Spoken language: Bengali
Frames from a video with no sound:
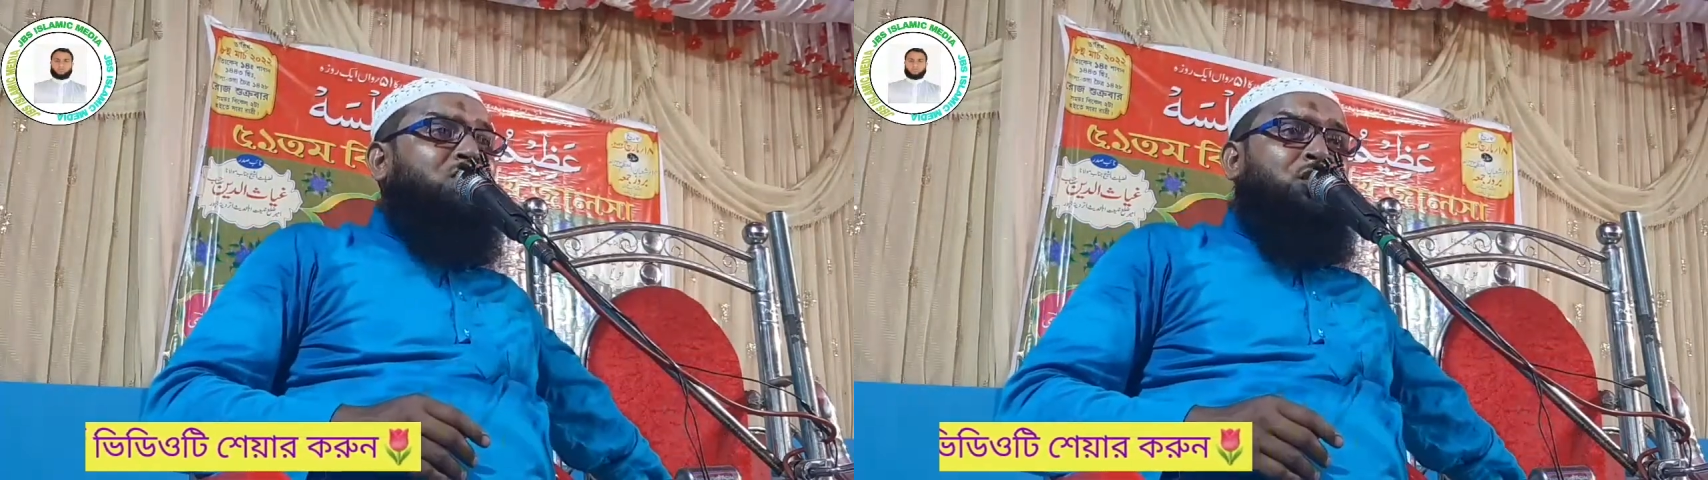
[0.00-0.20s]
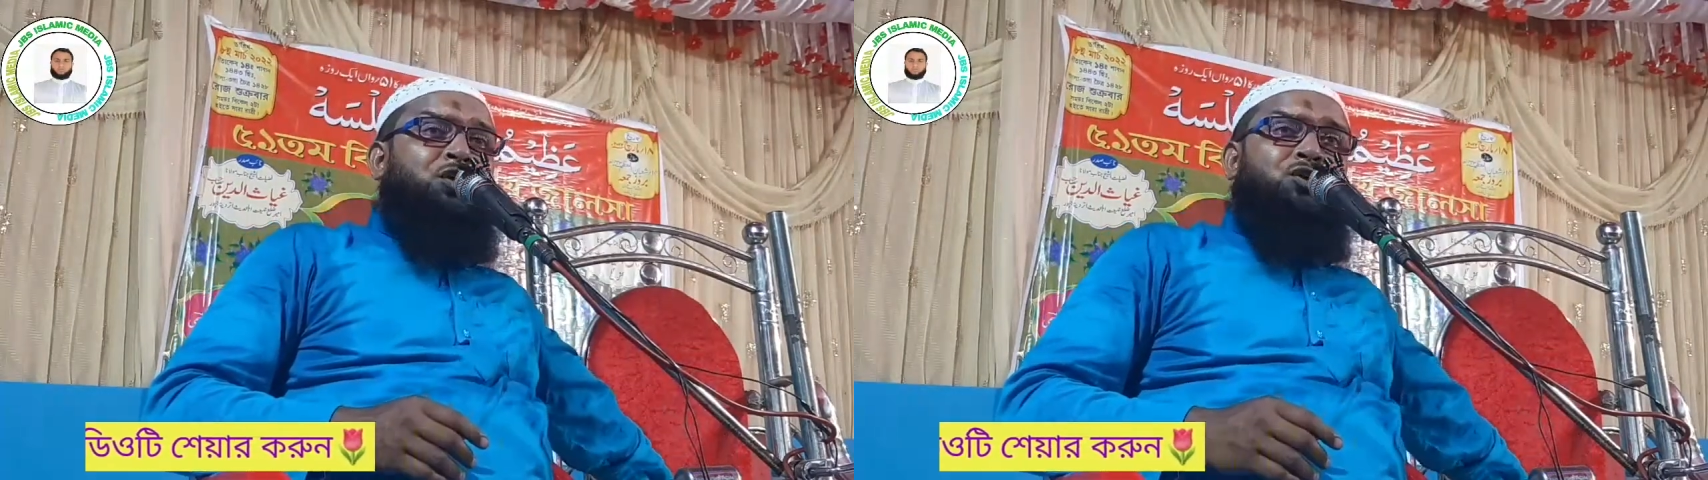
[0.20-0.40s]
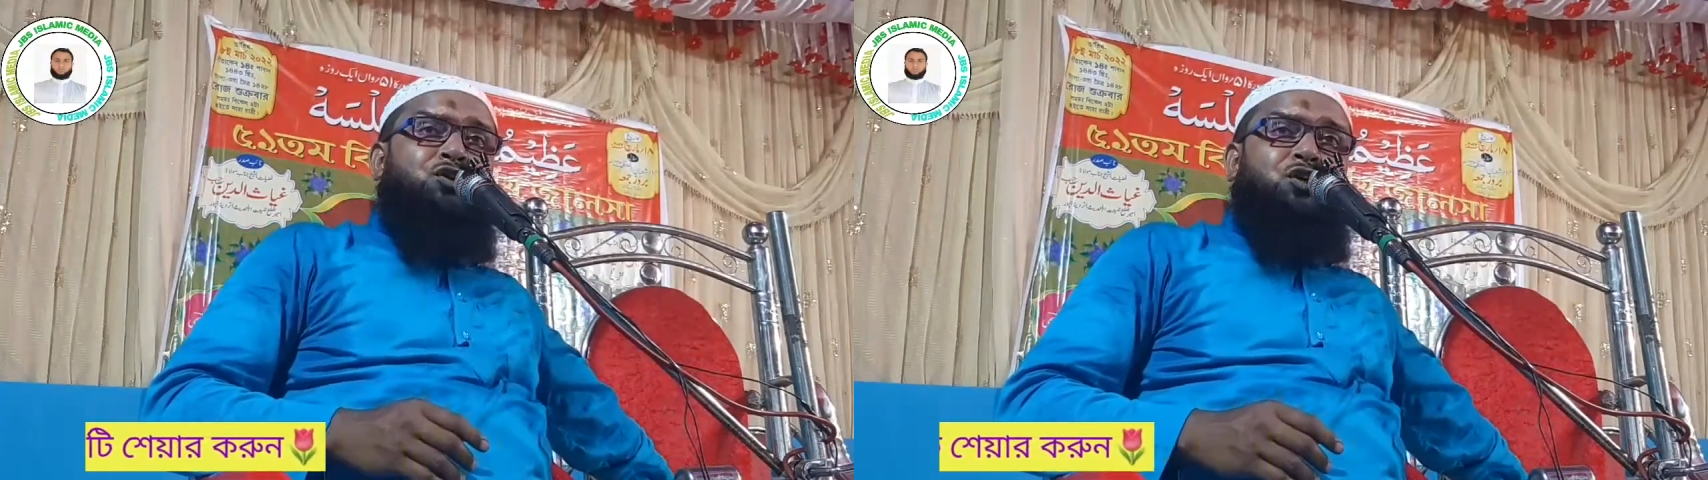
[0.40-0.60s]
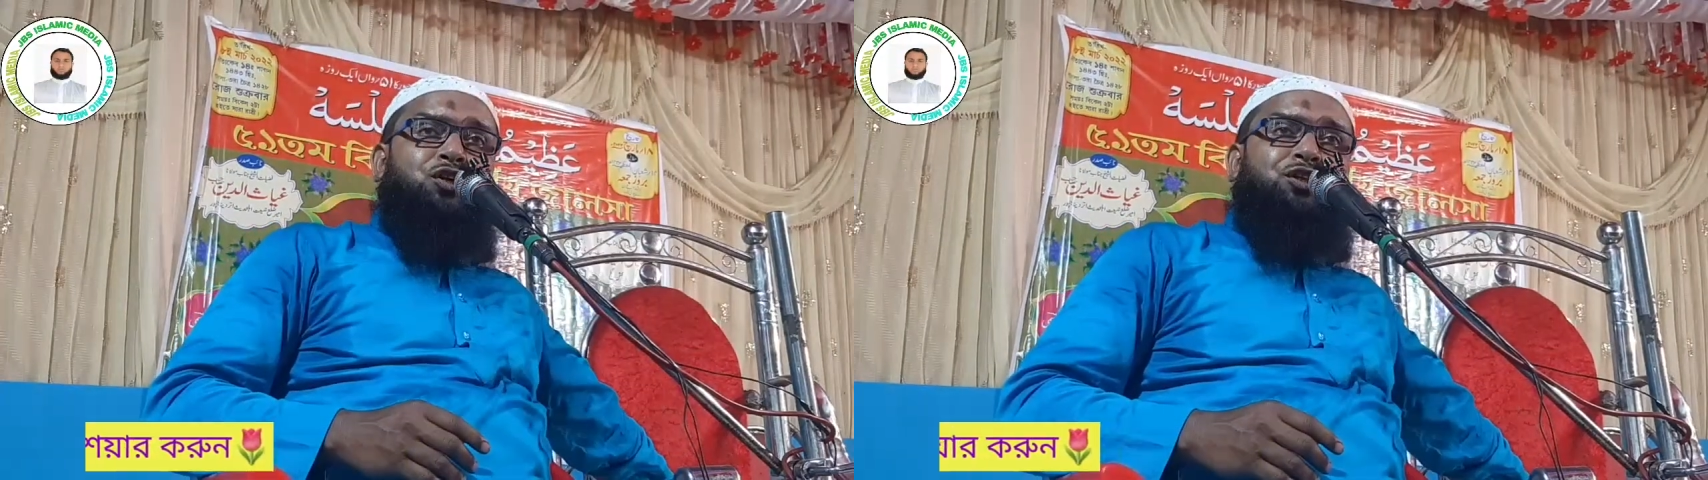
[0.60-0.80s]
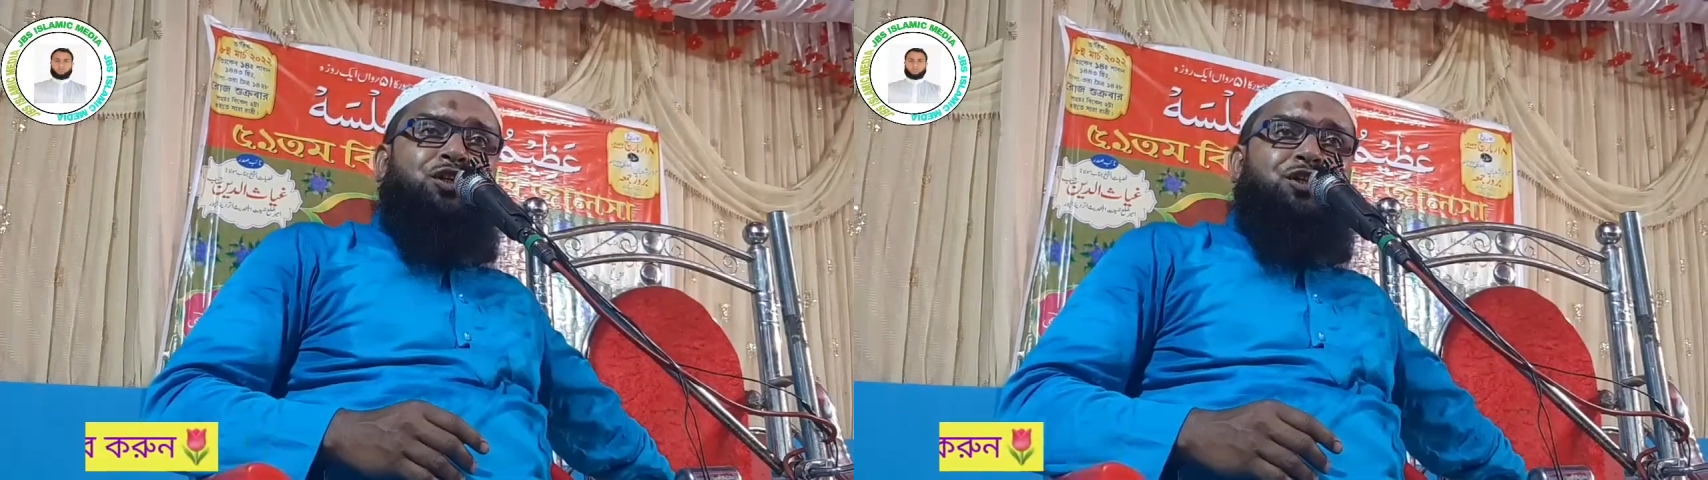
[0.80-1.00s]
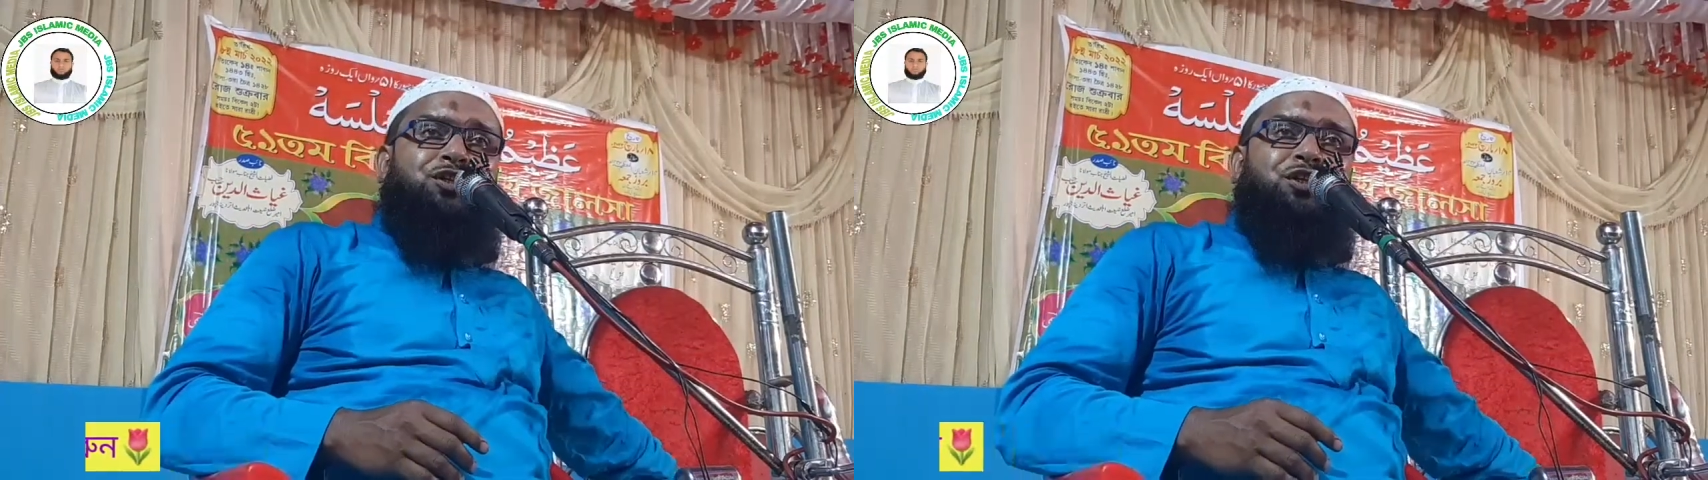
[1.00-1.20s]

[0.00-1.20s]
নয়ন যদি